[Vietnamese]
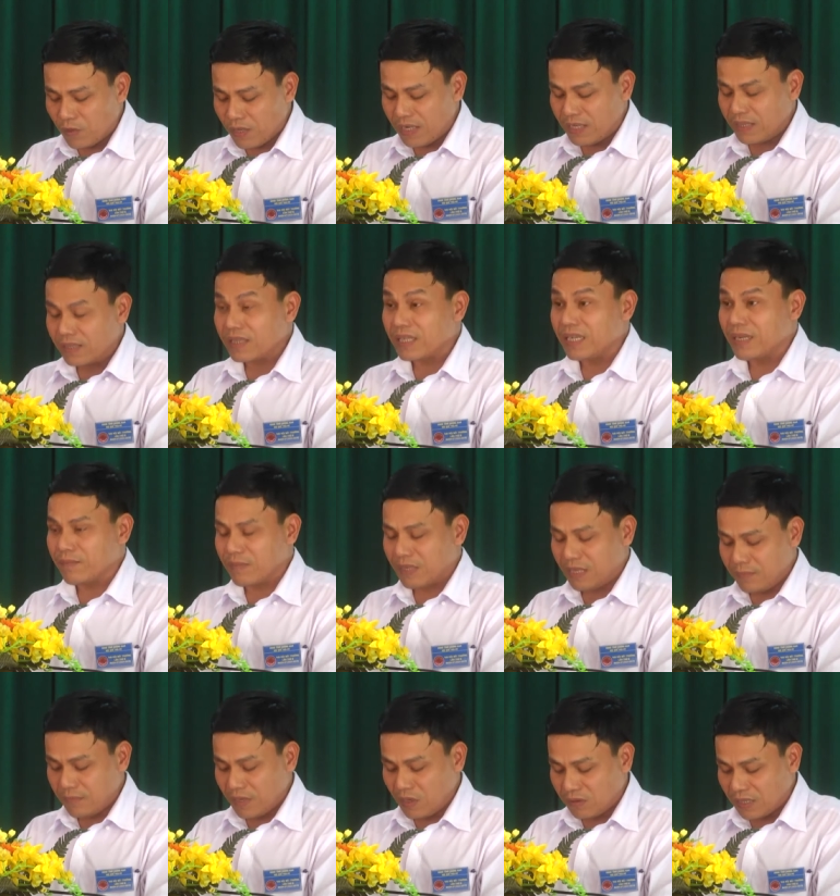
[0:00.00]
quế tìm
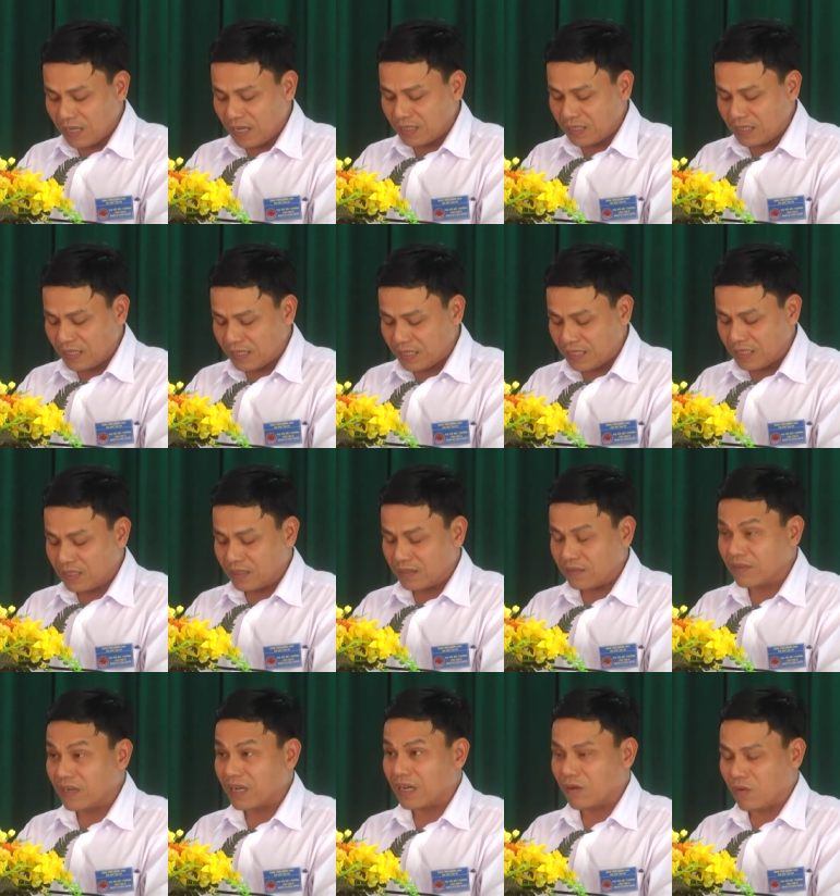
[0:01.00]
kiếm đối tác thị trường
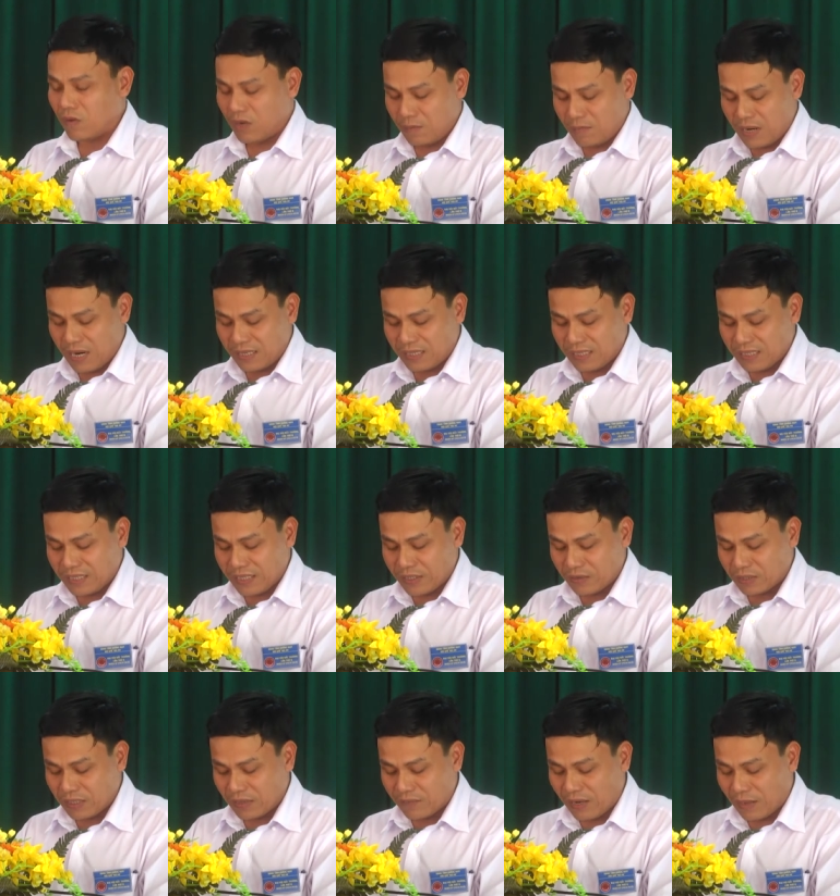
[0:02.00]
và quảng bá thương hiệu
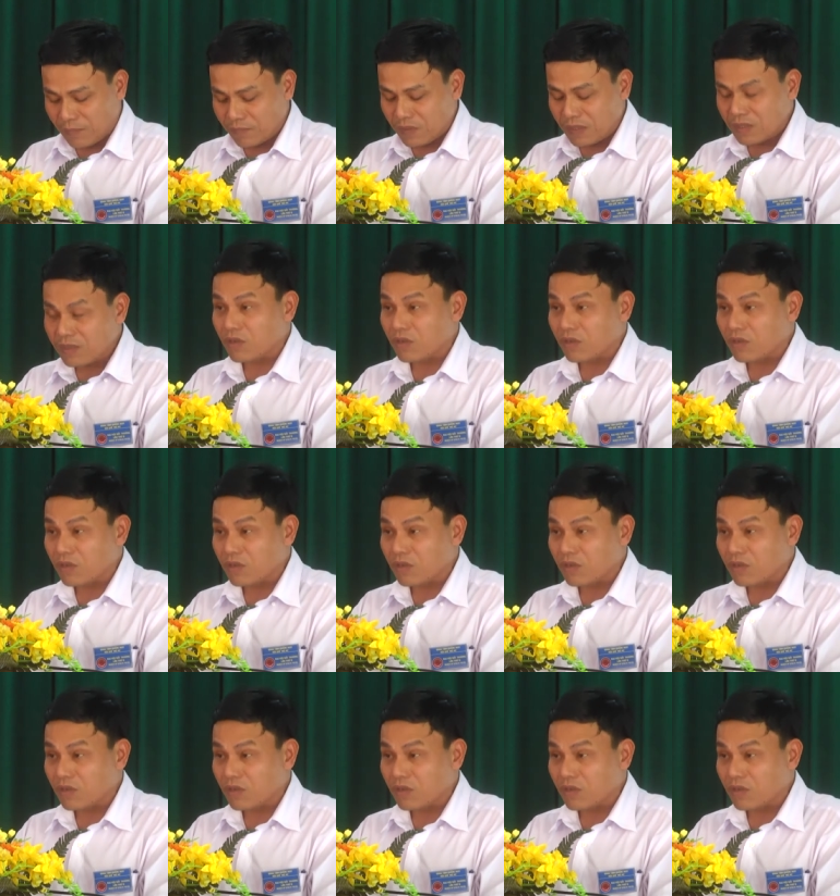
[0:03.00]
sản phẩm